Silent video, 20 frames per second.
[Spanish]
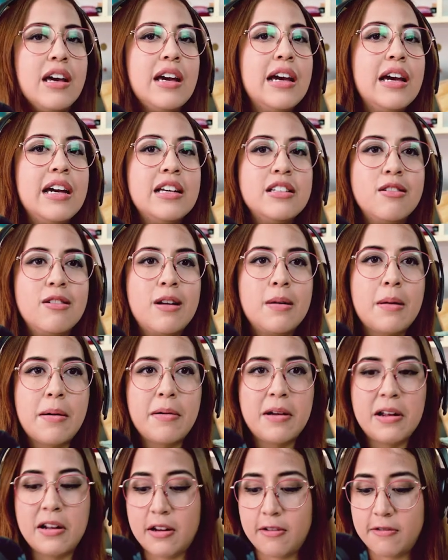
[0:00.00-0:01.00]
eso le va
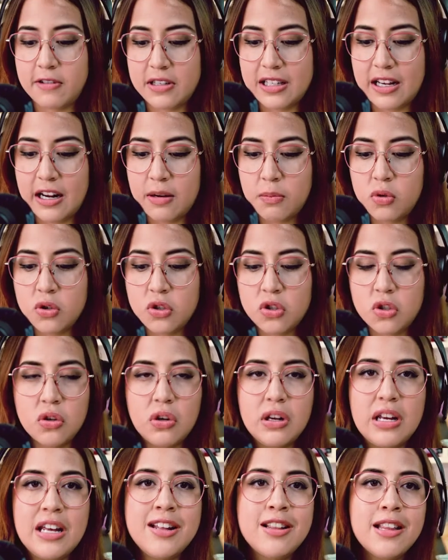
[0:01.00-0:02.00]
a beneficiar mucho
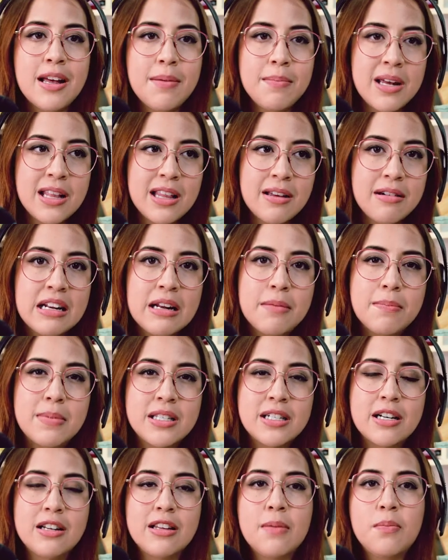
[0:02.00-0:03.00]
y también deben de
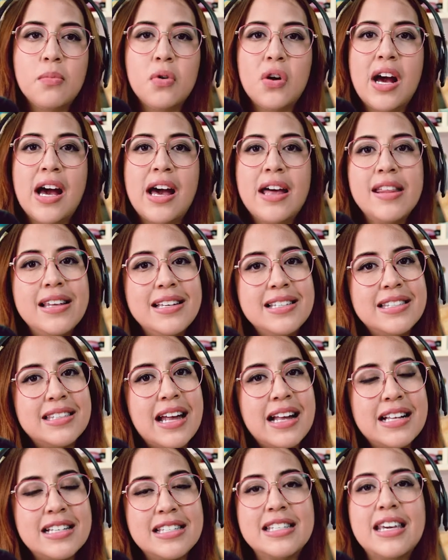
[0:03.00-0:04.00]
pasar tiempo a
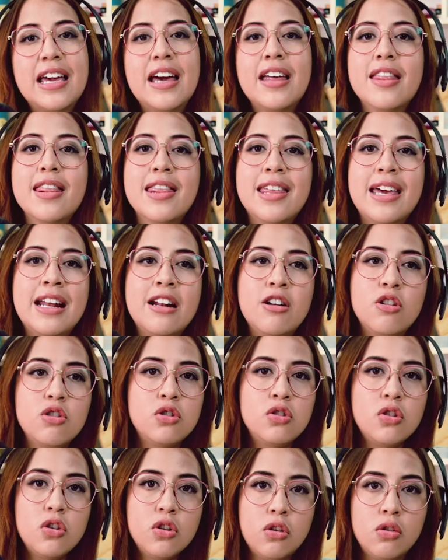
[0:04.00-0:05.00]
distancia de
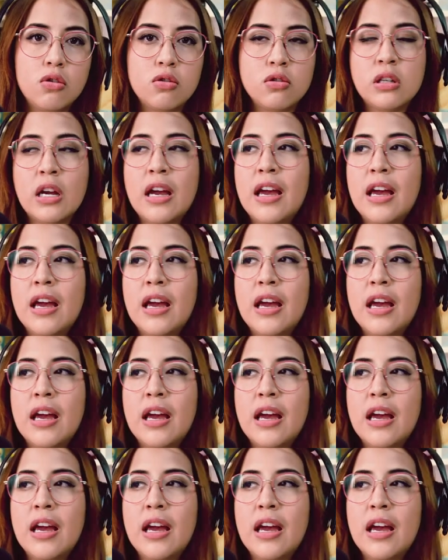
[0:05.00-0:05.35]
nosotros.